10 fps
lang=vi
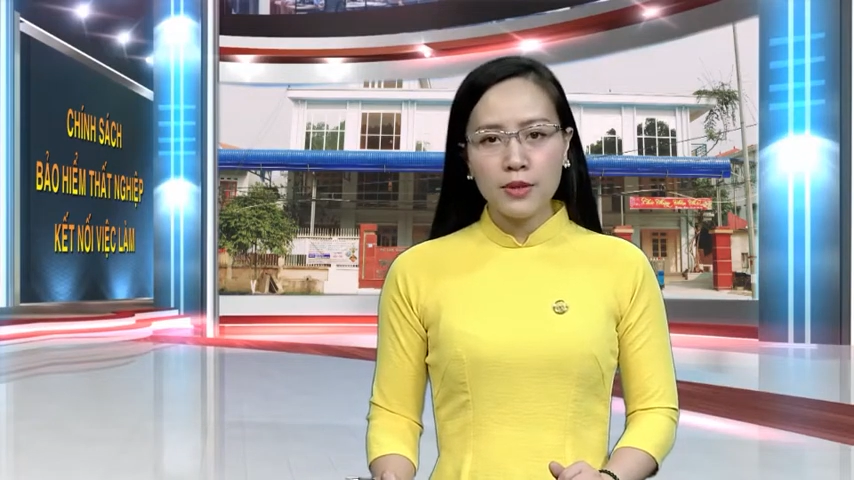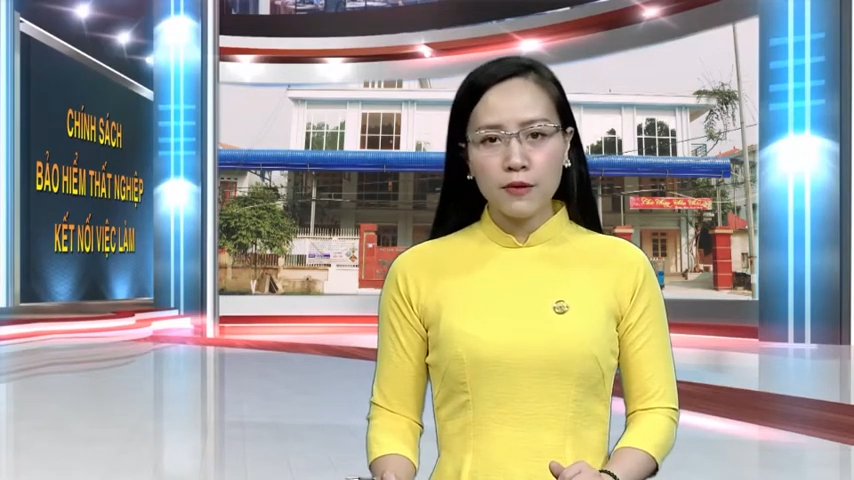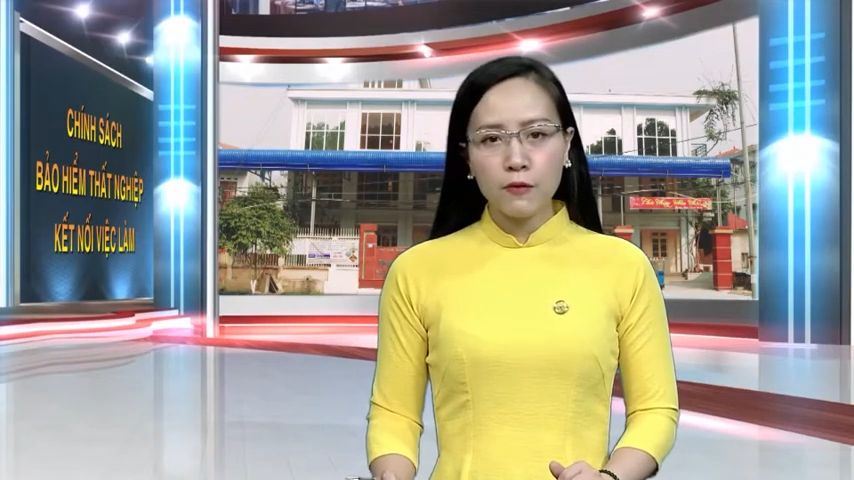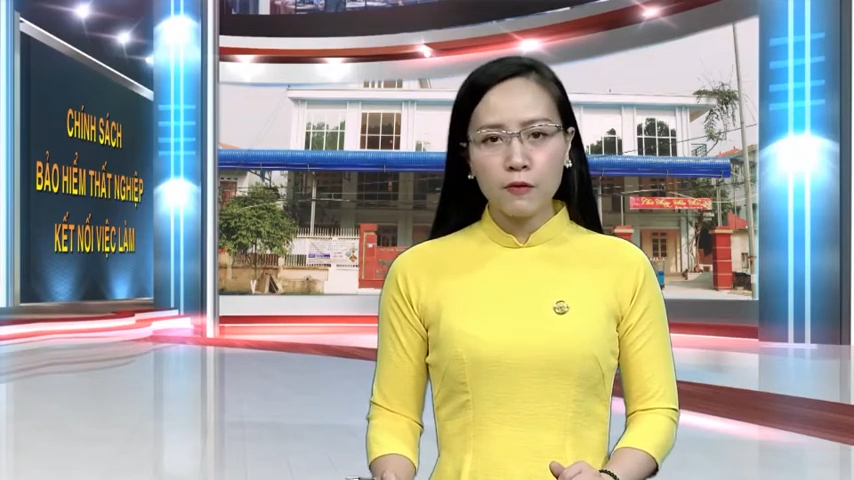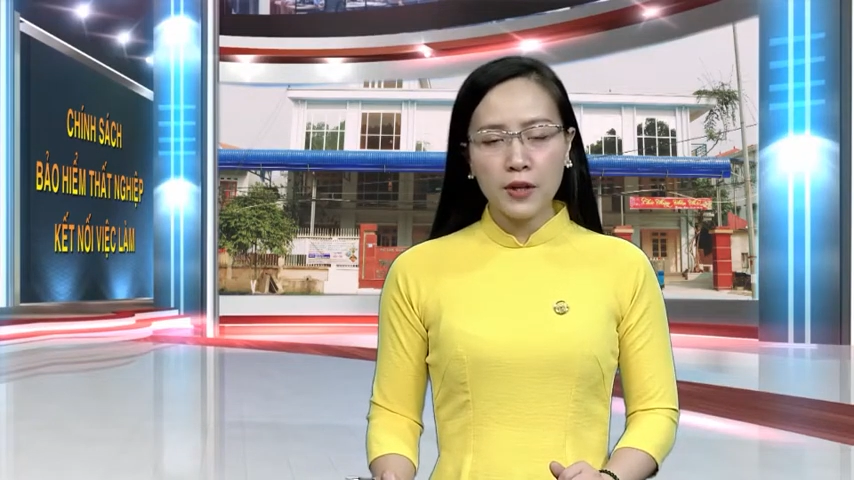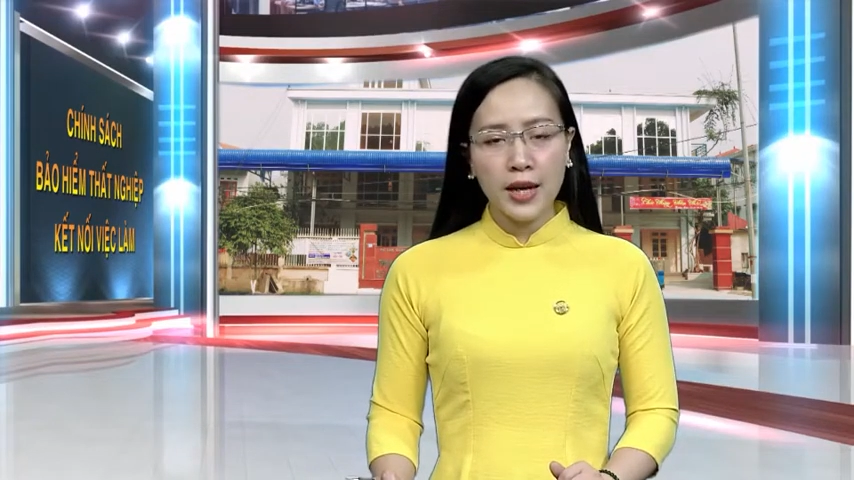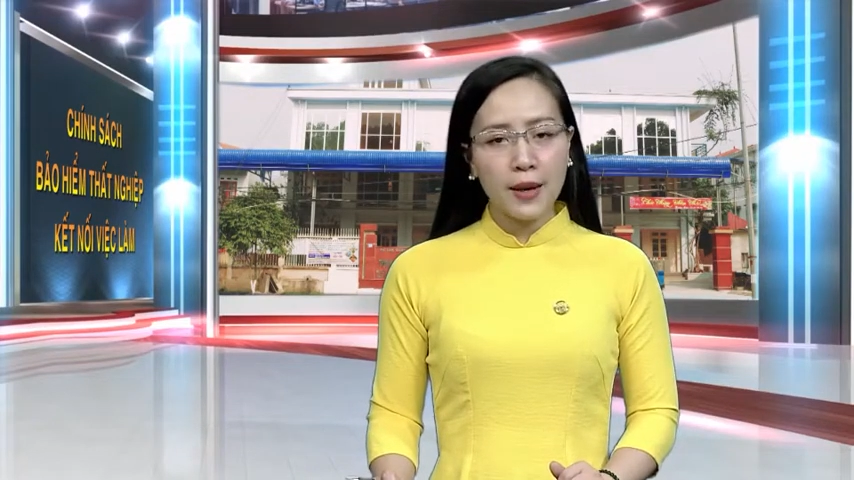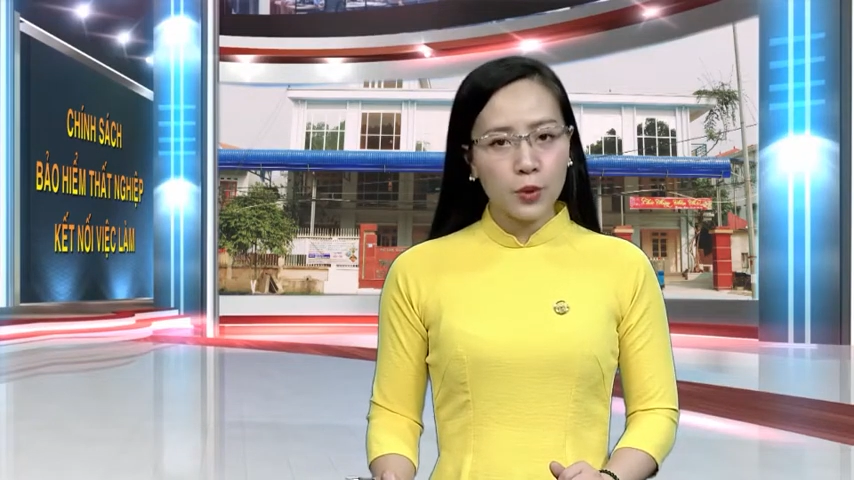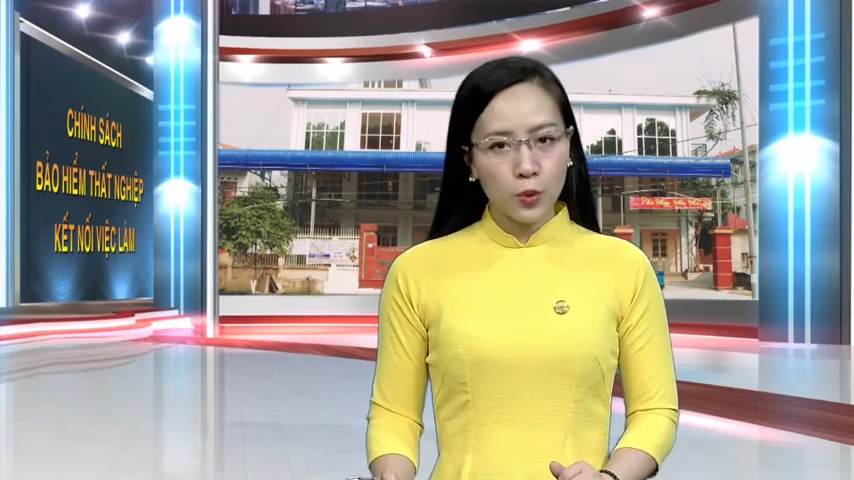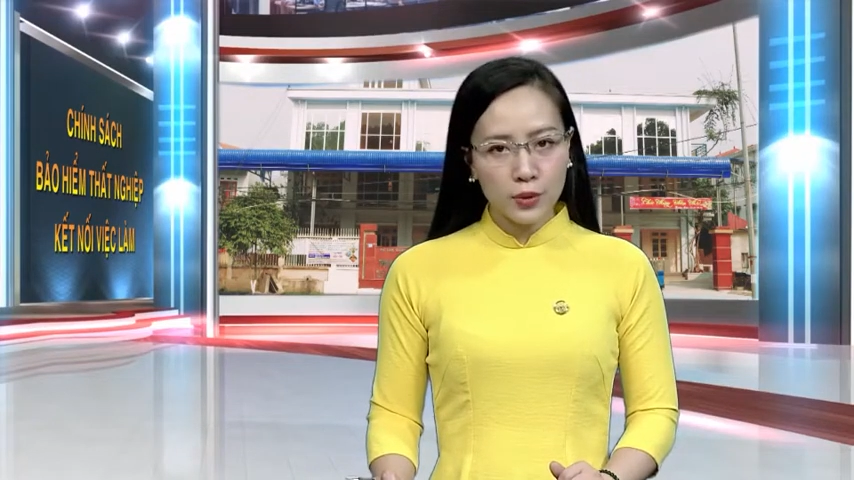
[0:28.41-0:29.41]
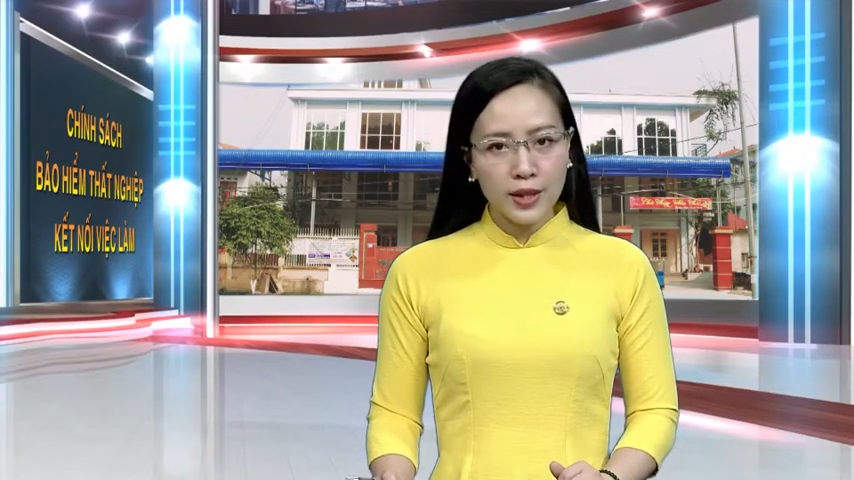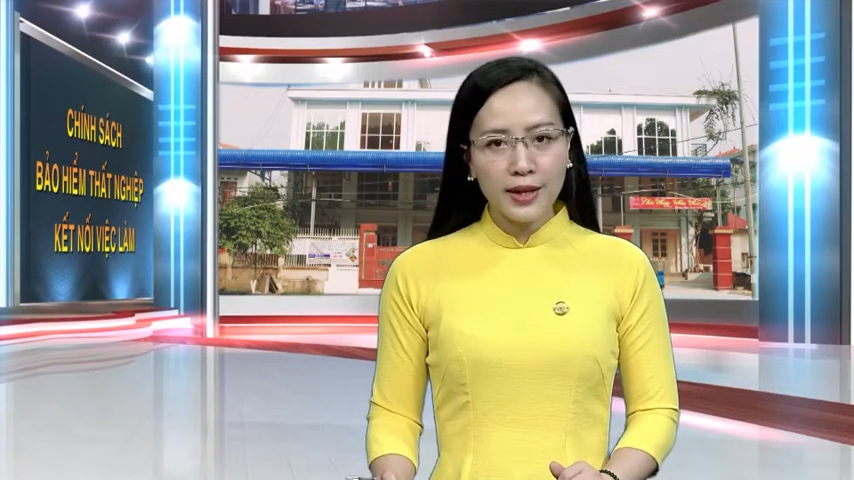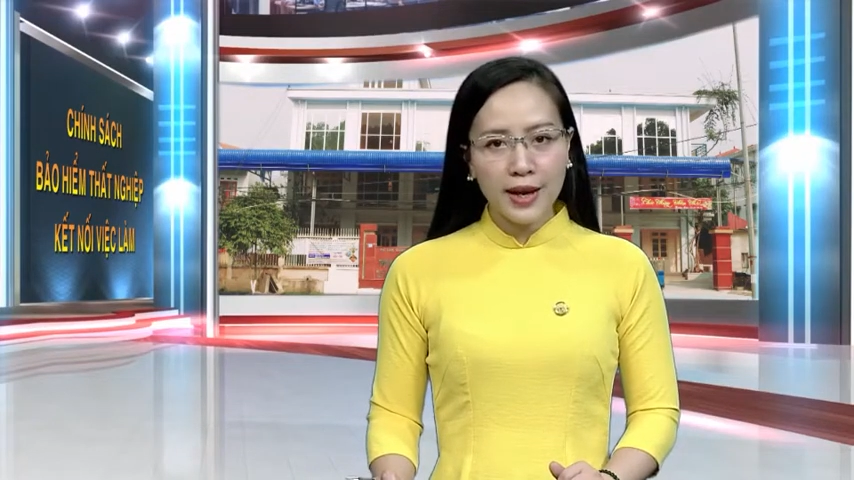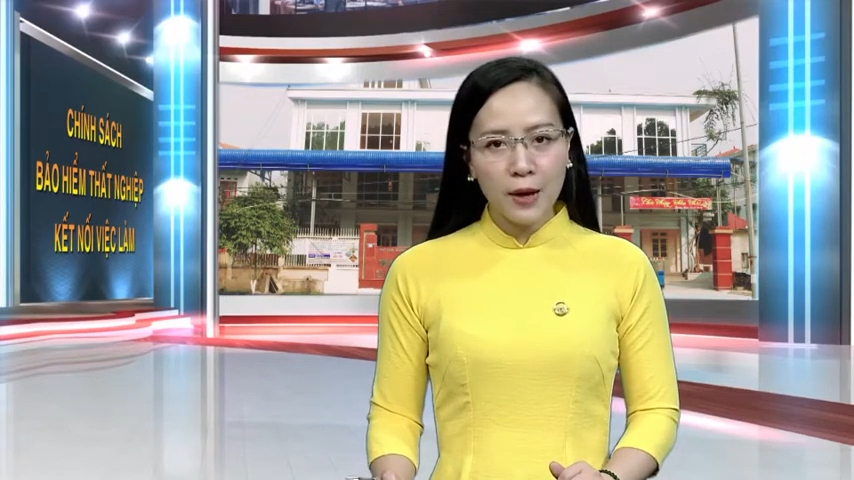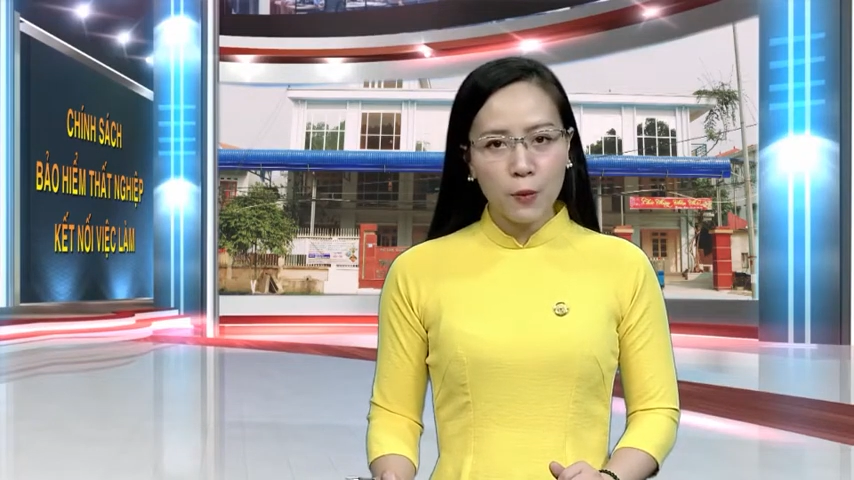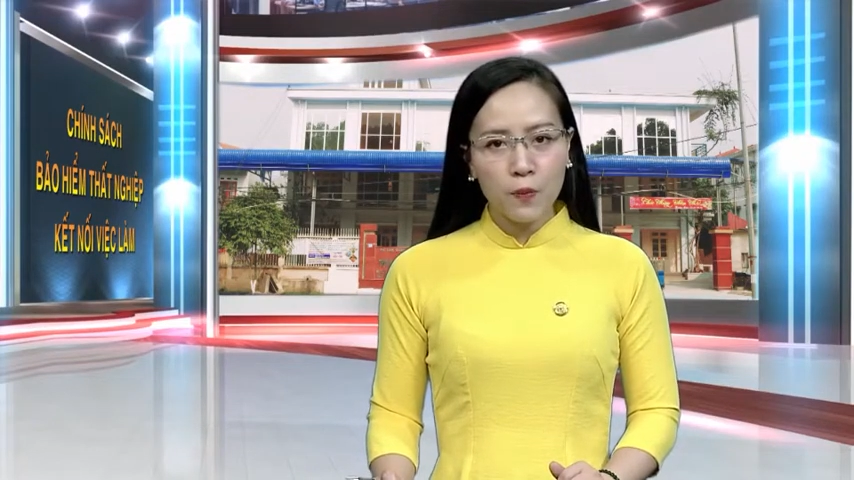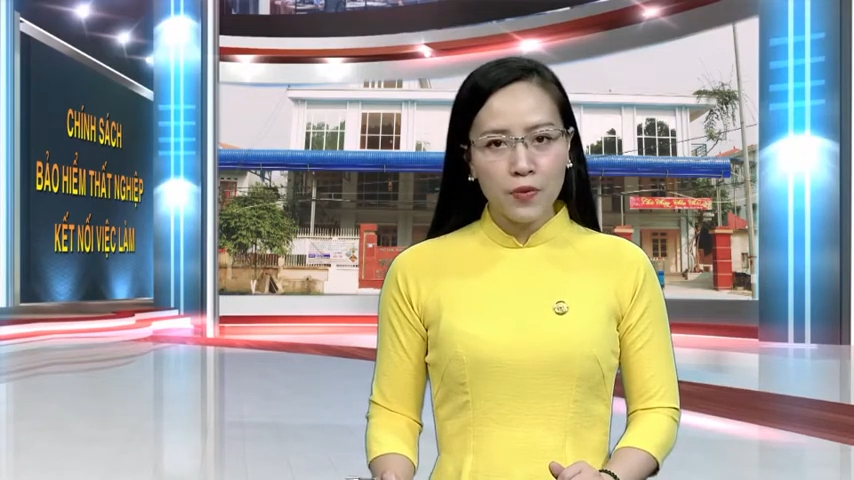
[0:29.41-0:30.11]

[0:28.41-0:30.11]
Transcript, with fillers: Dịch vụ Việc làm cũng tăng cao.